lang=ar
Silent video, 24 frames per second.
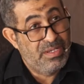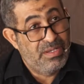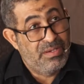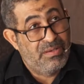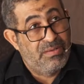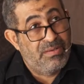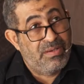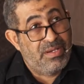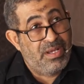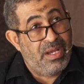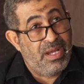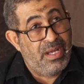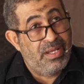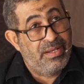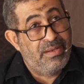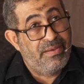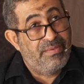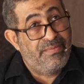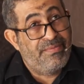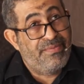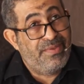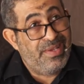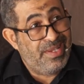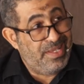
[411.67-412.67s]
وكان
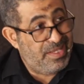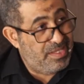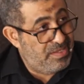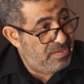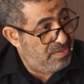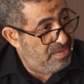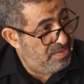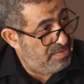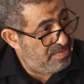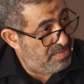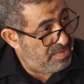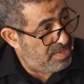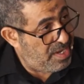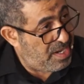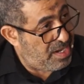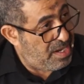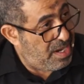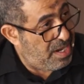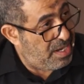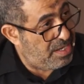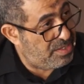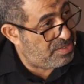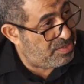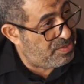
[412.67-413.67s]
في
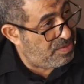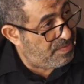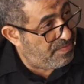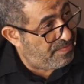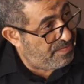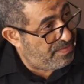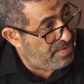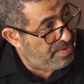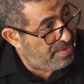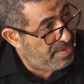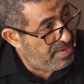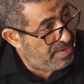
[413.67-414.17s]
تكاتف